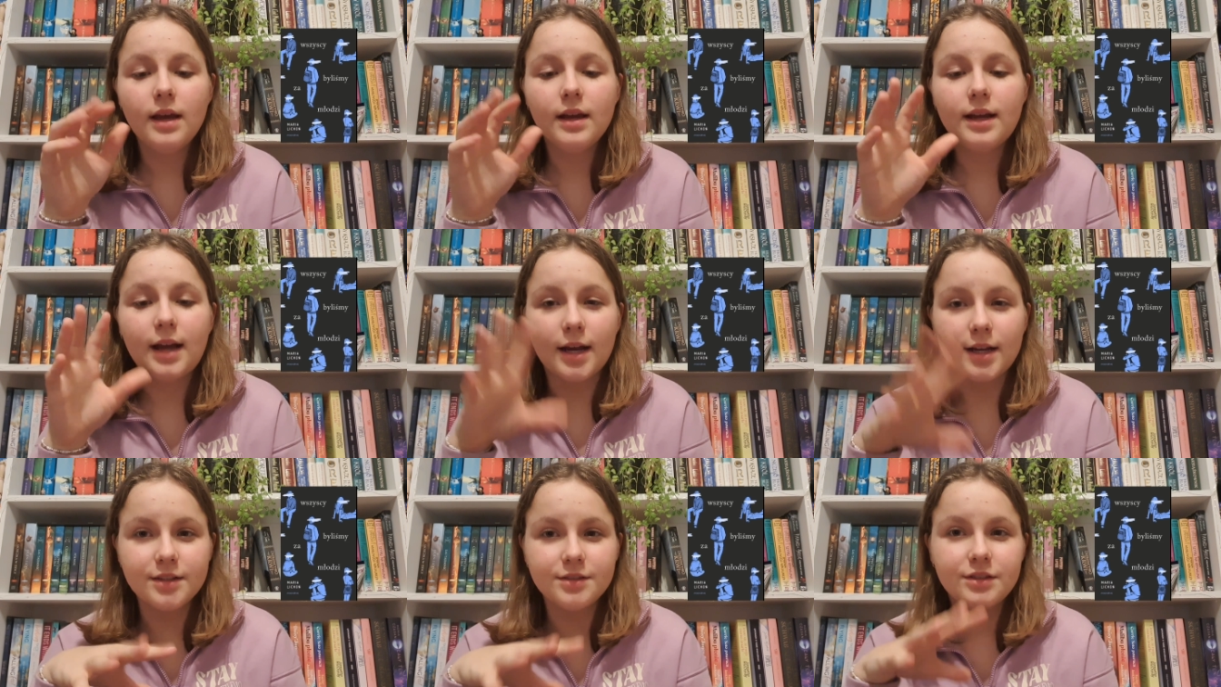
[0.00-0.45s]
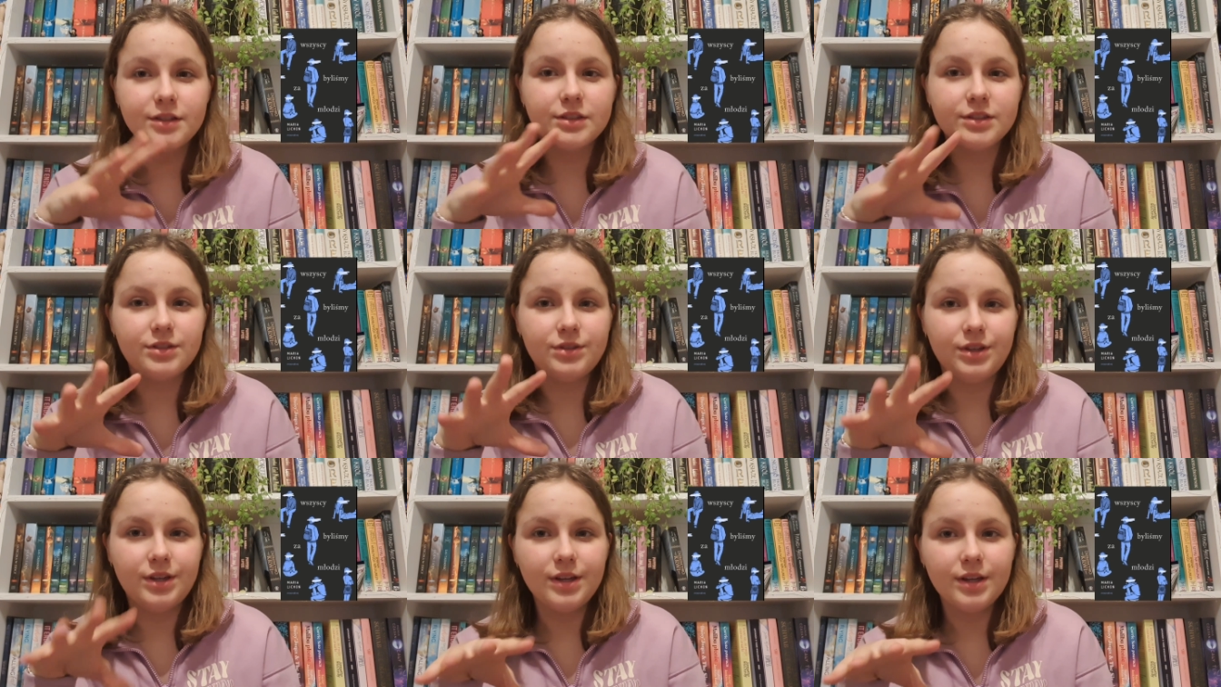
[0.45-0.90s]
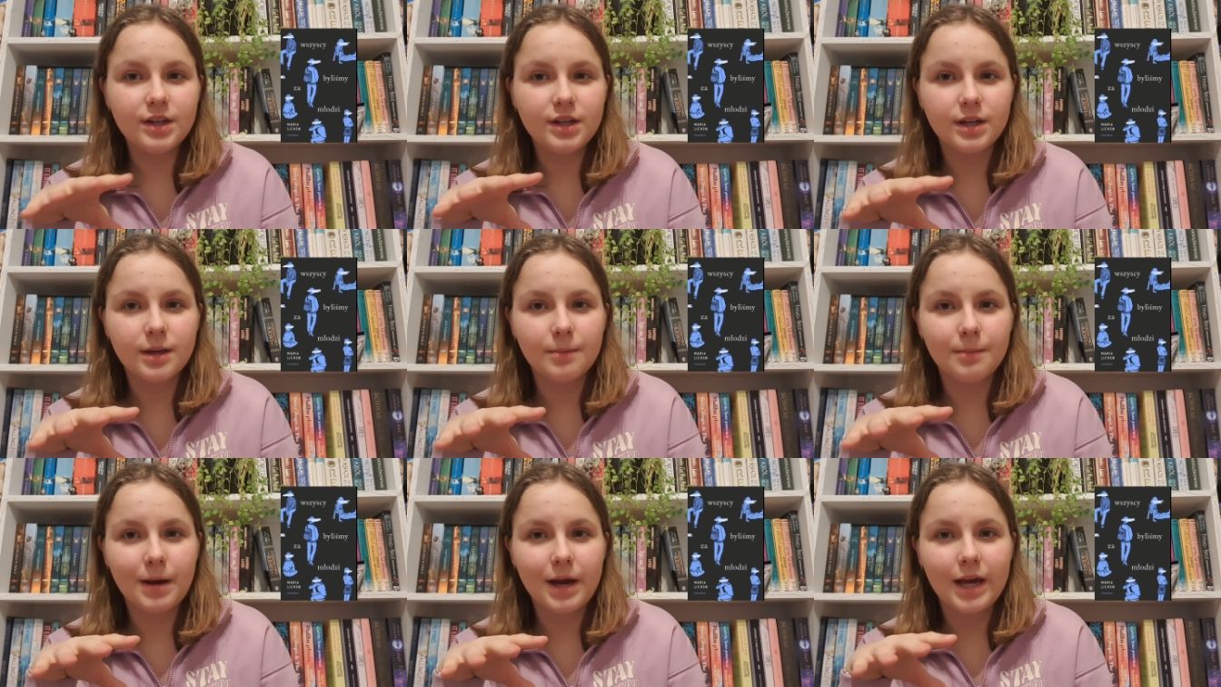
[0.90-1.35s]
każdy z nich
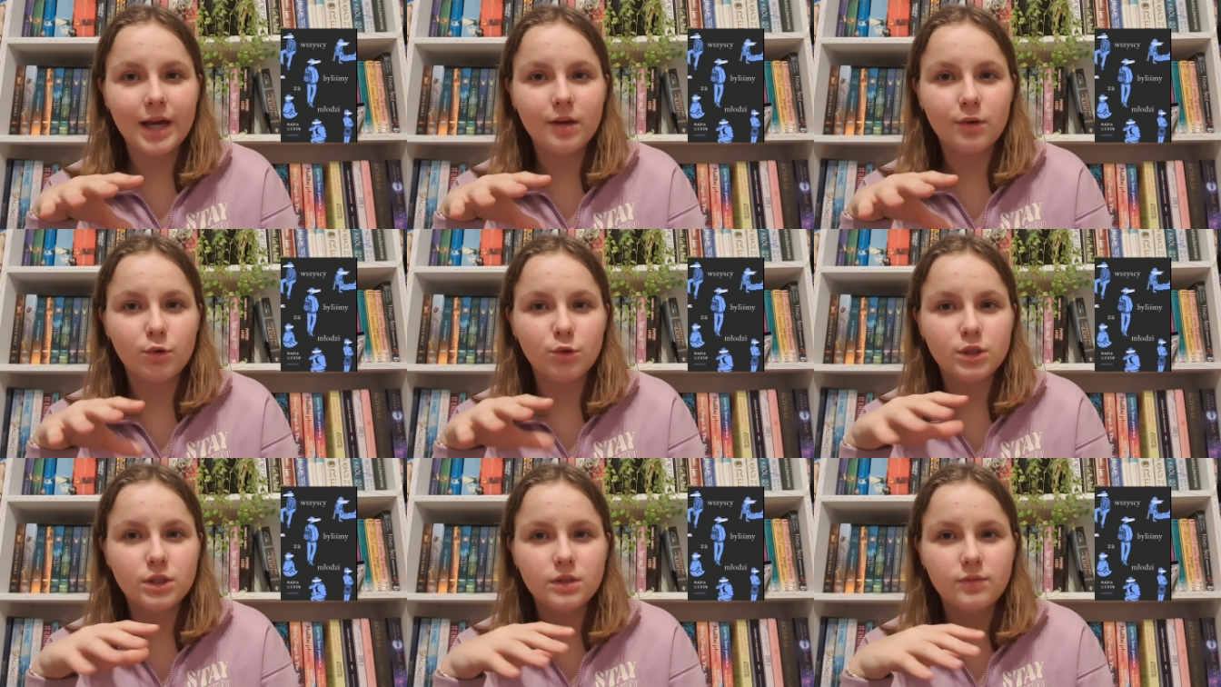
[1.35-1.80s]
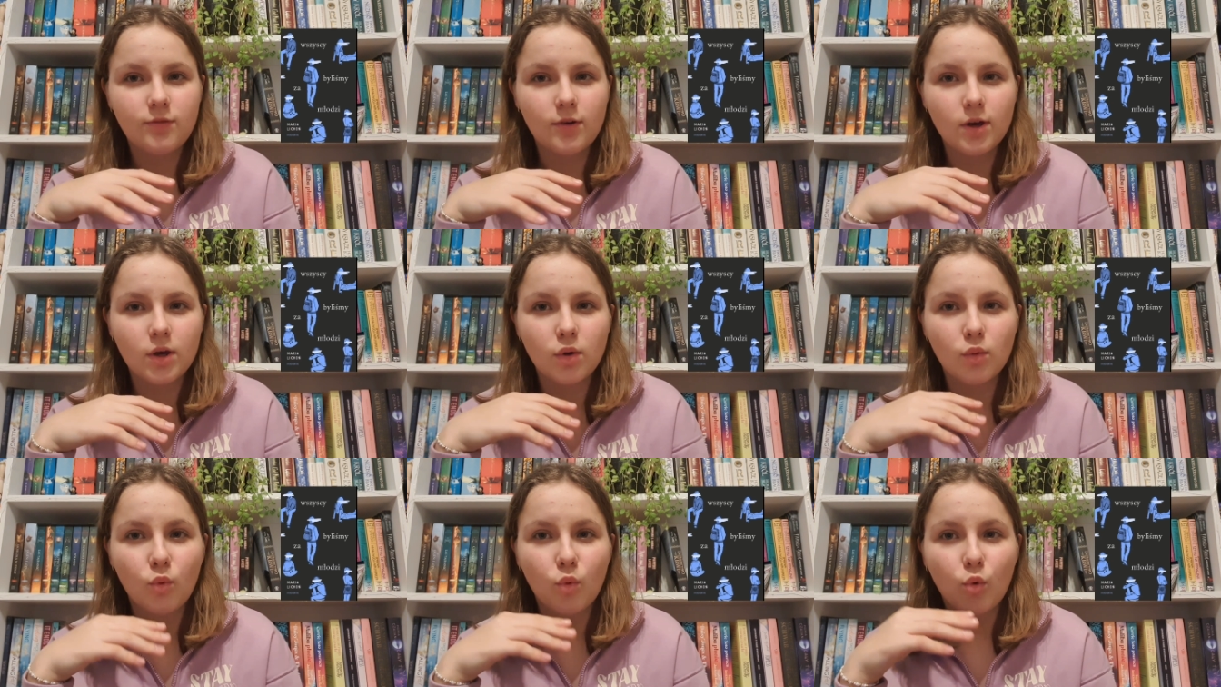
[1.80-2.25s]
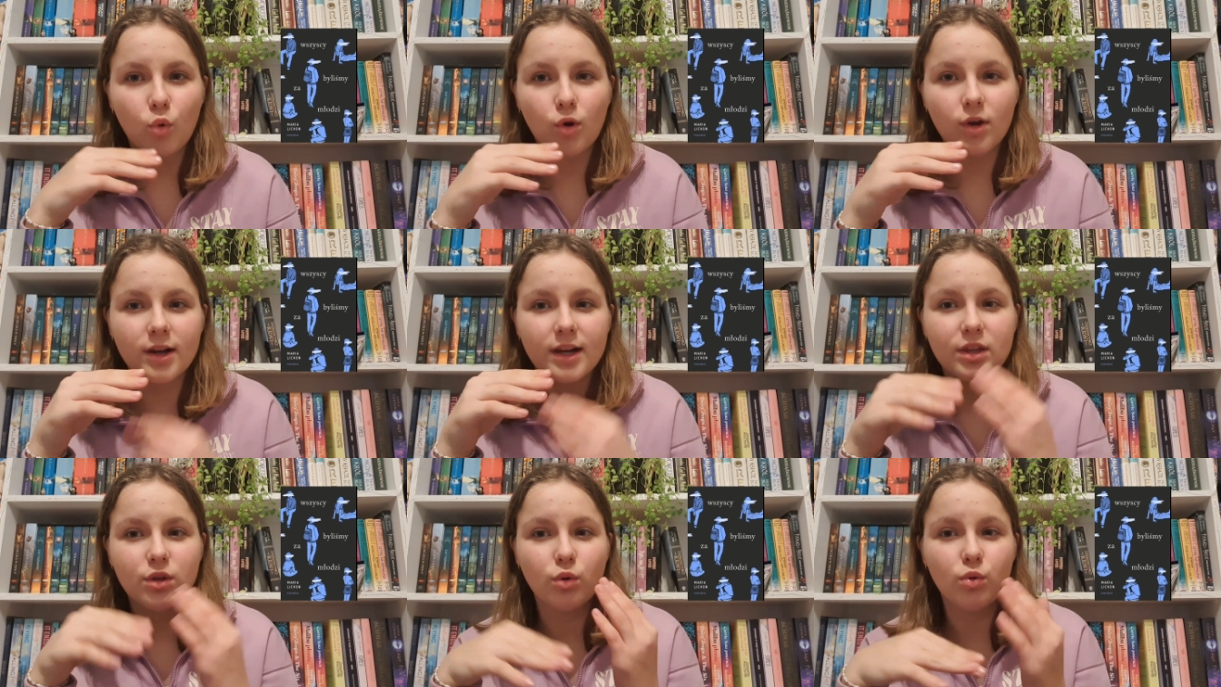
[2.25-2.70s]
ma jakąś swoją
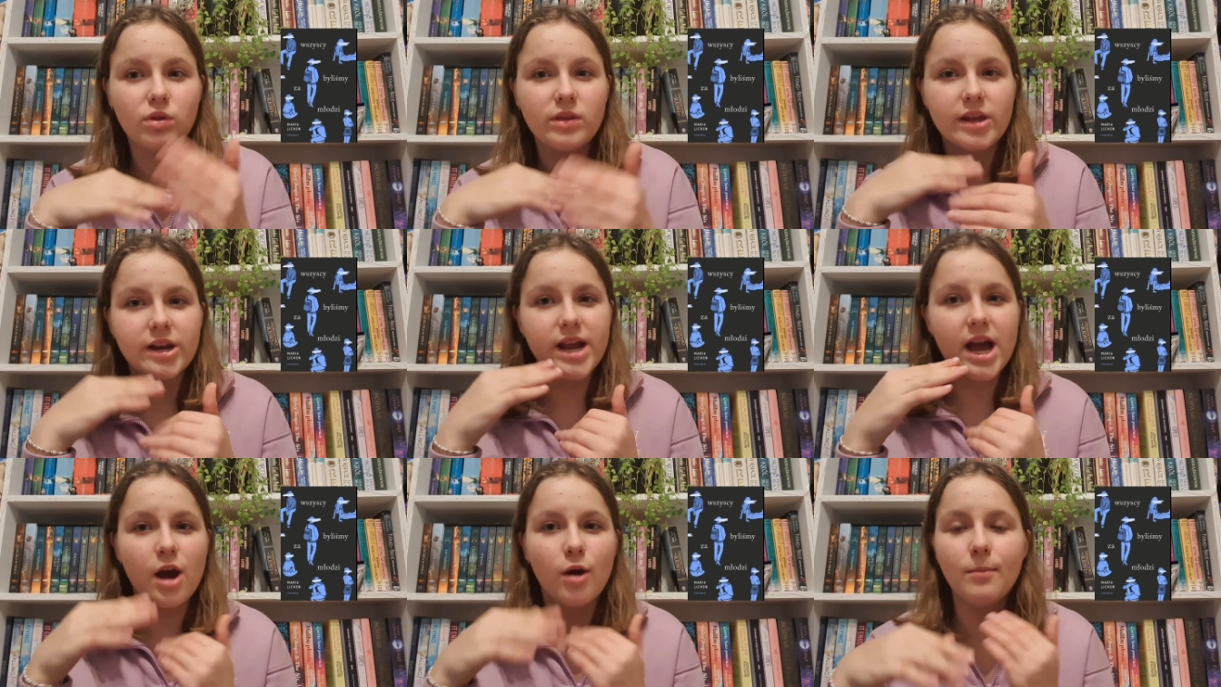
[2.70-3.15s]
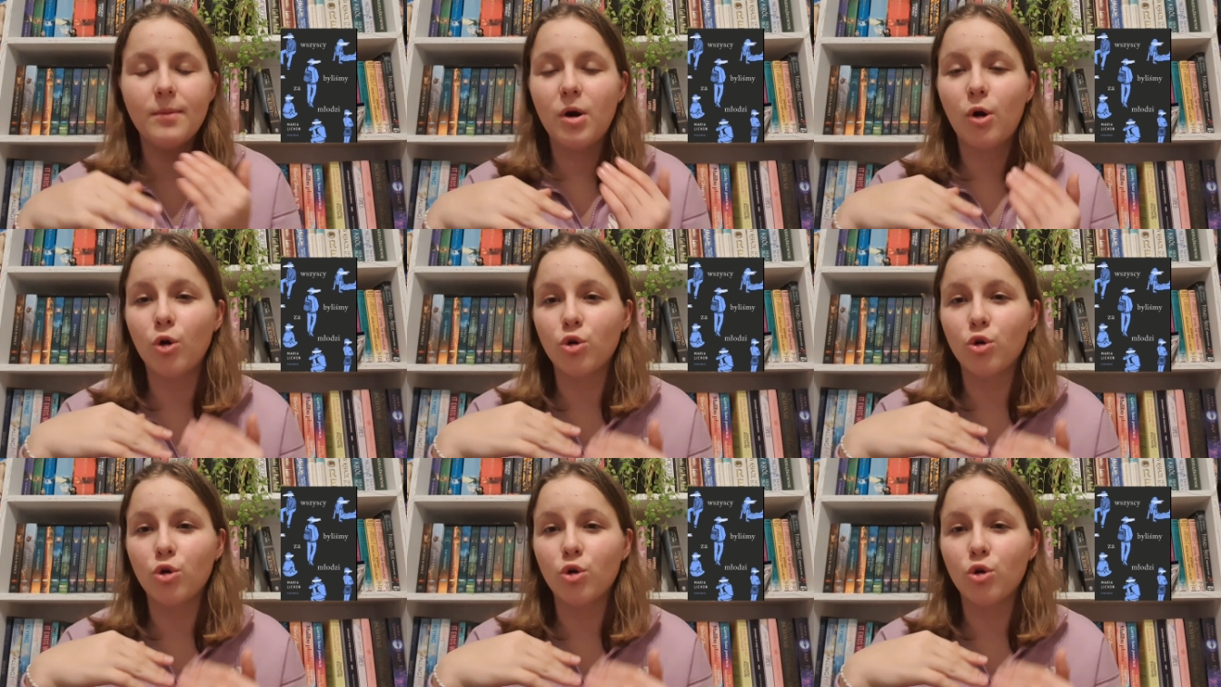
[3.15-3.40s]
ukrytą traumę,